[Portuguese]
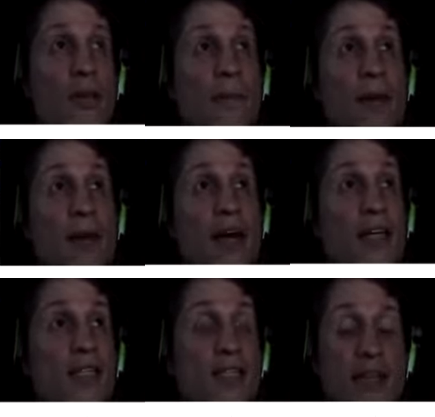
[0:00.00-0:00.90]

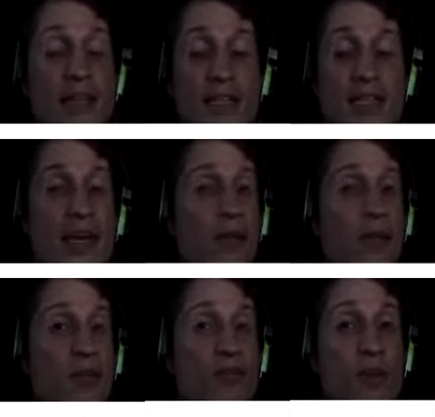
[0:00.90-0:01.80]
Mas essa
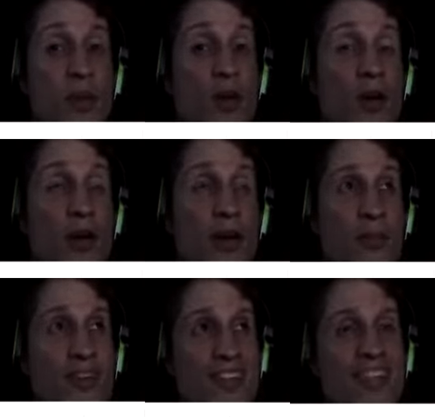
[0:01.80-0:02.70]
época foi a melhor
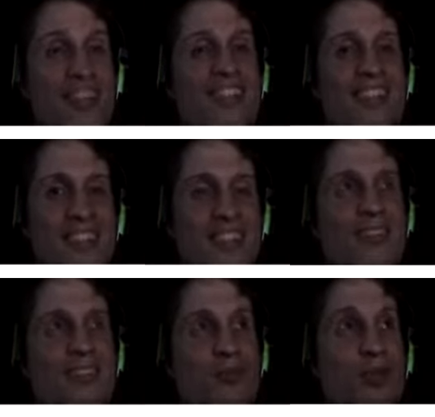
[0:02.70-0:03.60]
época que tem de,
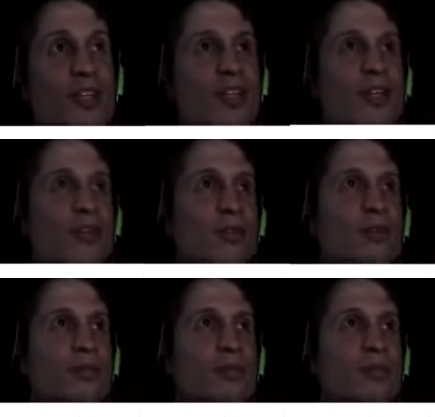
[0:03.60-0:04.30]
de Mortal.